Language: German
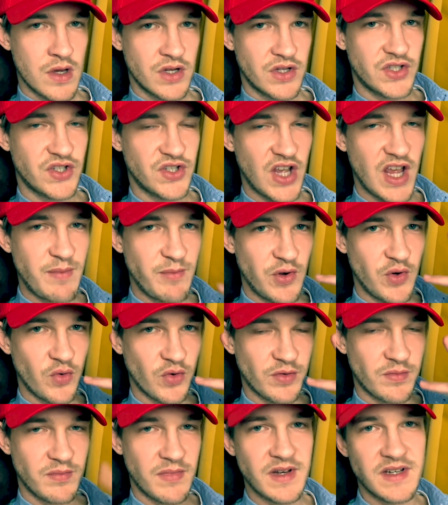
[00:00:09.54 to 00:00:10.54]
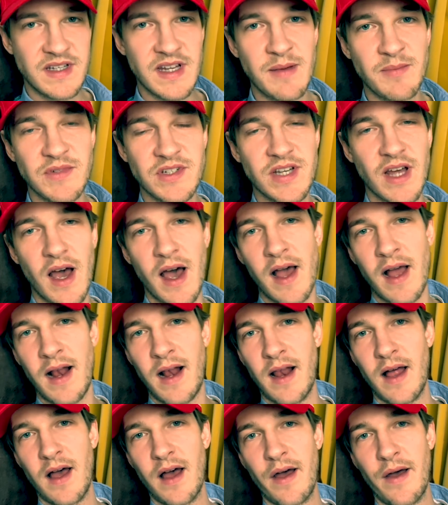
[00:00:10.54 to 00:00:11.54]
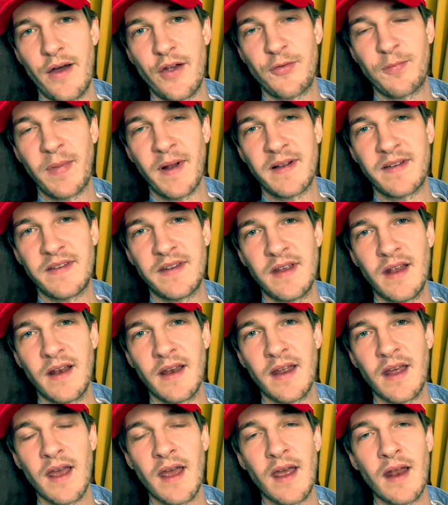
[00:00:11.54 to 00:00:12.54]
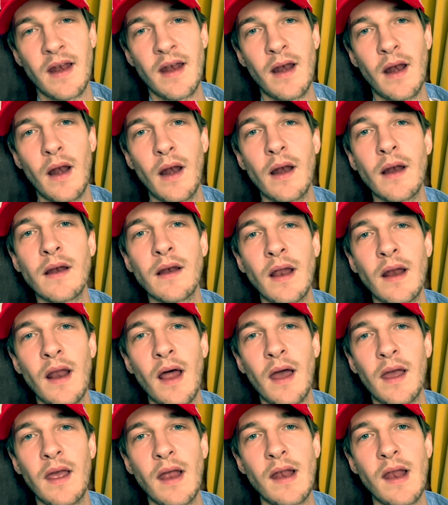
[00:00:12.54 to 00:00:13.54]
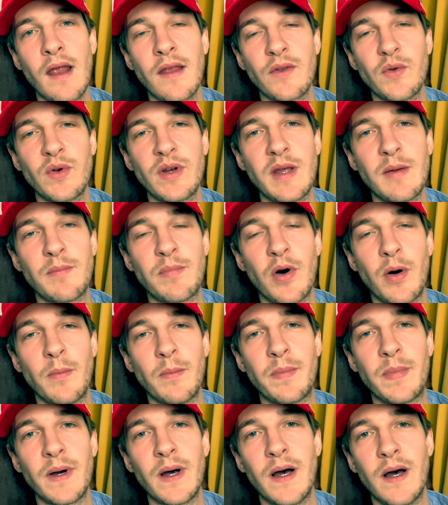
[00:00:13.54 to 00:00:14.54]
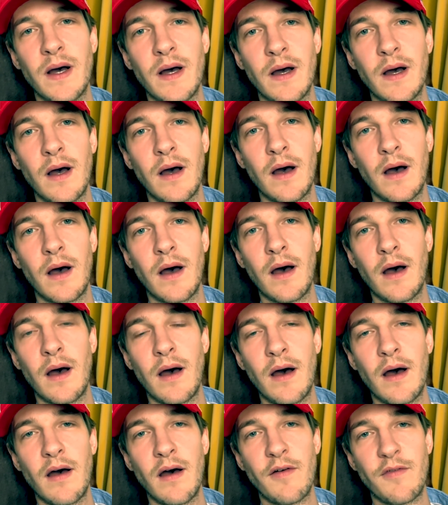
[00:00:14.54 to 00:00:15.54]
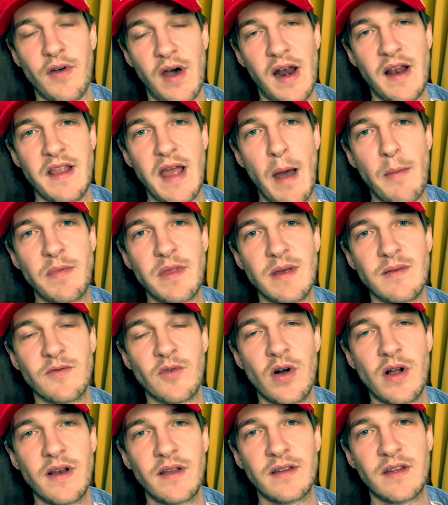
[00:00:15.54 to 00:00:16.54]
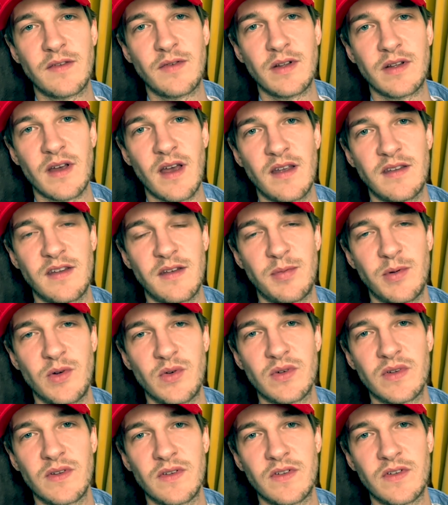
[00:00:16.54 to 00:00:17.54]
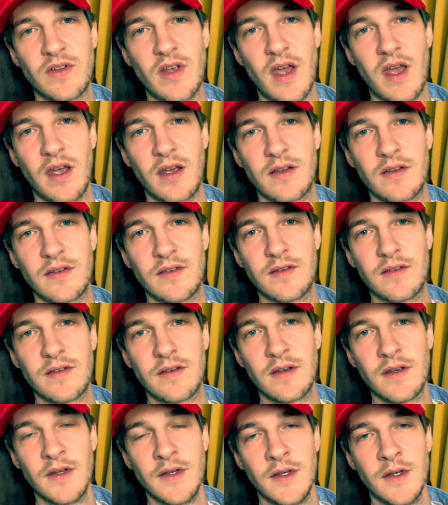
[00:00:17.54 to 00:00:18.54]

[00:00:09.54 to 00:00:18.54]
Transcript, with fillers: Zehn Minuten mit dem Teil spazieren gehen, danach geht ja so die Pumpe. Für alle, die abnehmen wollen, das ist wie 30 Minuten Sex.